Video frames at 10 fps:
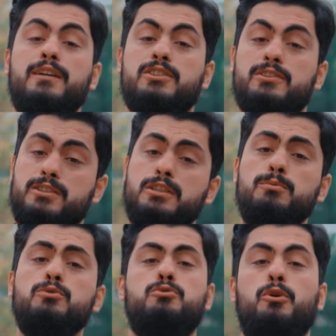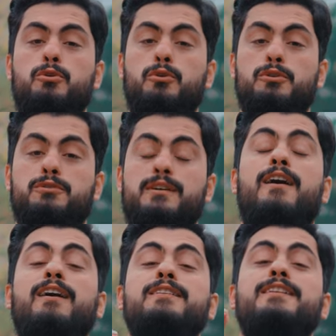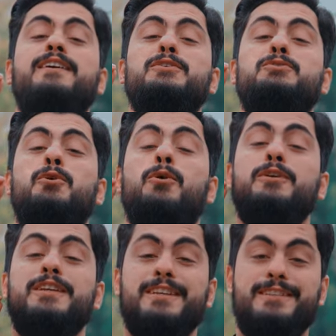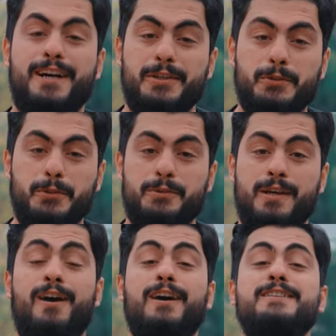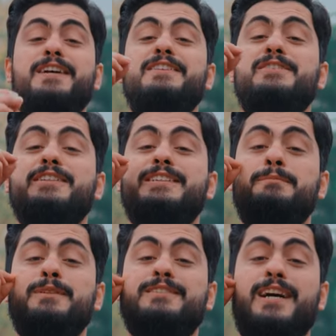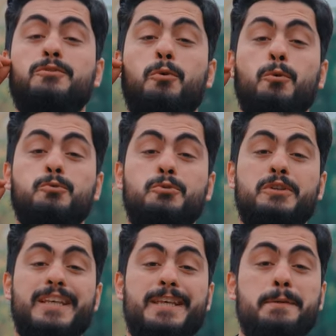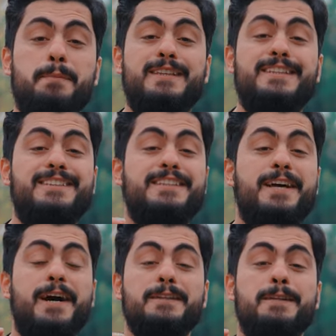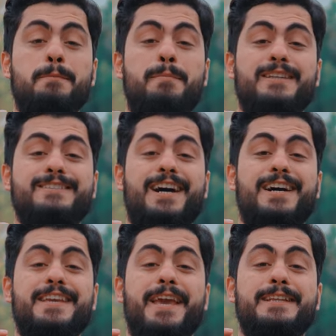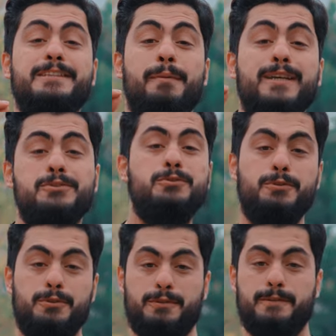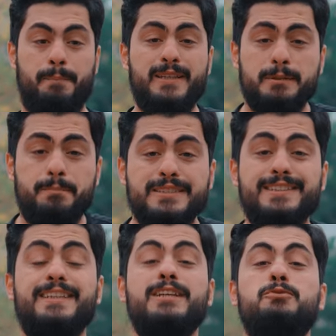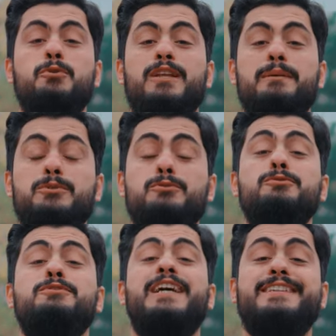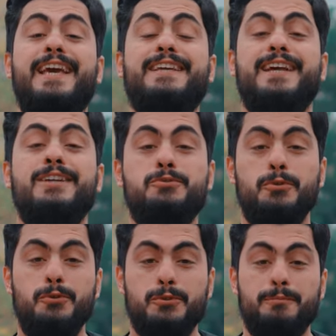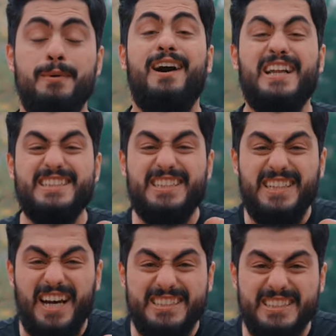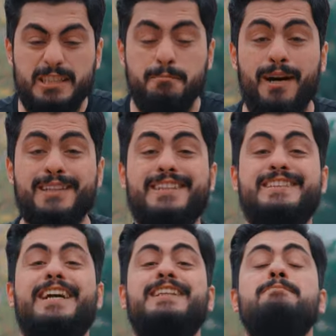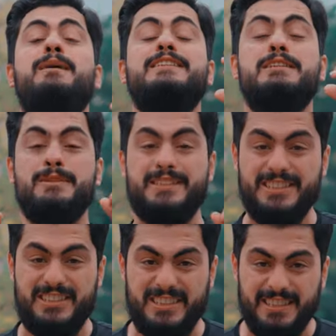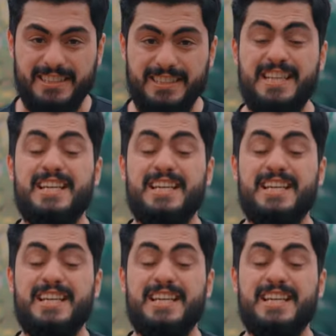karşı nasıl bunu söylüyor? Allah'ı çok iyi tanıyor. Allah'ın nasıl bir zat olduğunu iyi bildiği için Allah beni zayi etmez diyor. Peki biz neden söylemiyoruz? Tekrar söylüyorum. Allah'ı hakiki manada tanımadığımız için